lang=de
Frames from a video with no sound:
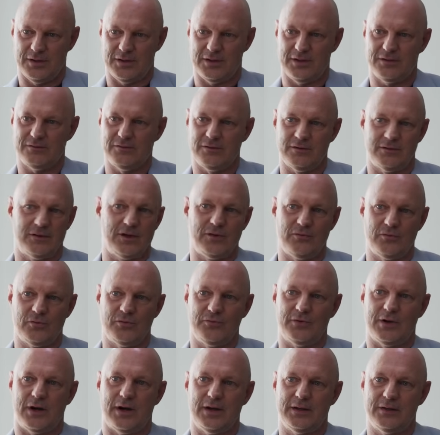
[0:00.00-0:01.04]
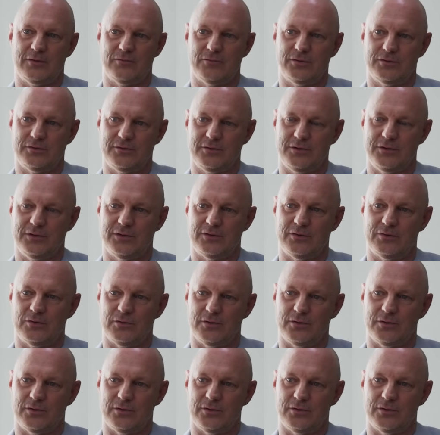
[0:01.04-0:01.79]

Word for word: das sind Sachen, wo wir rein investieren.